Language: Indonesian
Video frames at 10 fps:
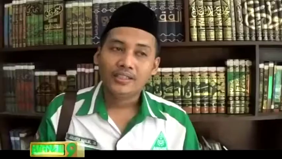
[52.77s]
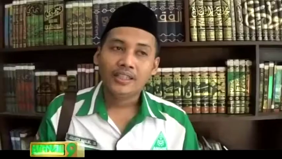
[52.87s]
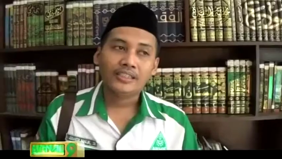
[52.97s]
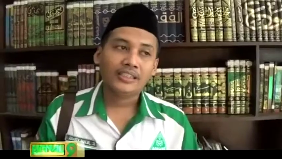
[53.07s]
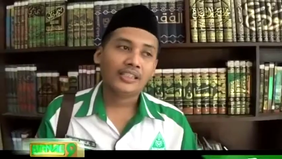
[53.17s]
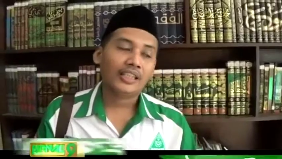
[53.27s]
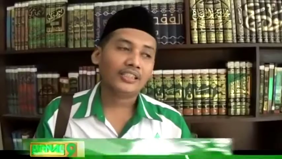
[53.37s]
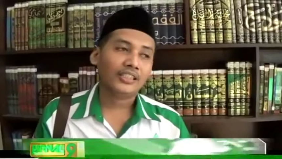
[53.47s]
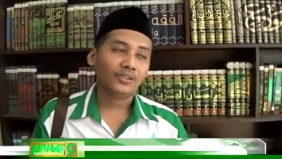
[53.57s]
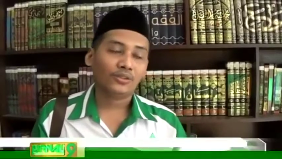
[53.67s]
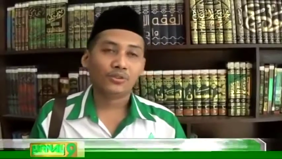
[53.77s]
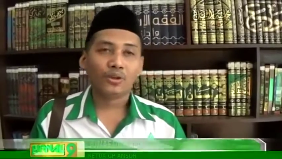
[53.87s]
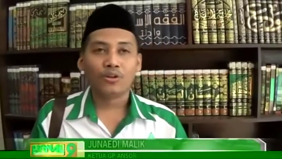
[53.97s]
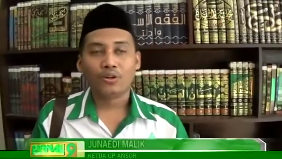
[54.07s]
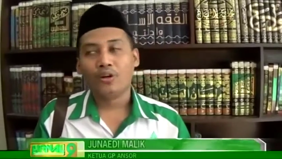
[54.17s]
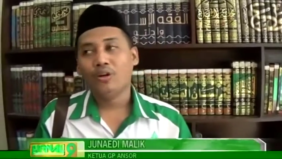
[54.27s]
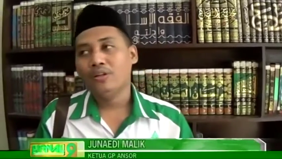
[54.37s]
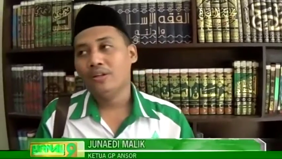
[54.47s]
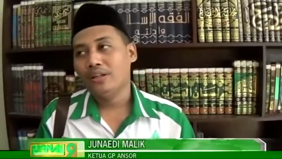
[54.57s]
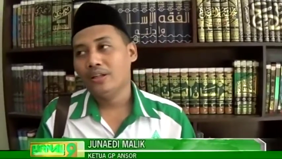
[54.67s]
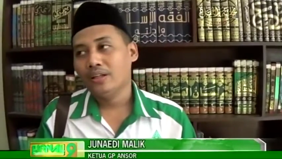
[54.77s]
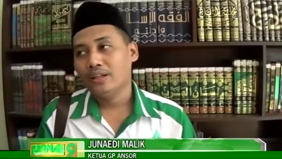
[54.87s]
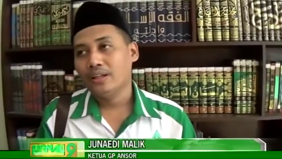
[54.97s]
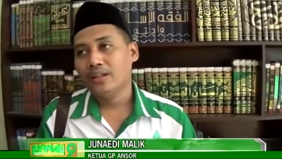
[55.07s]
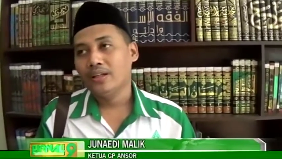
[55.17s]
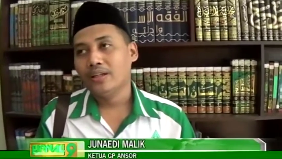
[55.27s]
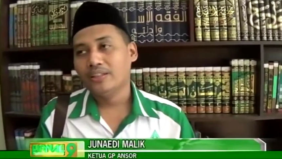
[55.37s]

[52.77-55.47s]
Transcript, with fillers: Yang jelas itu tokoh uh,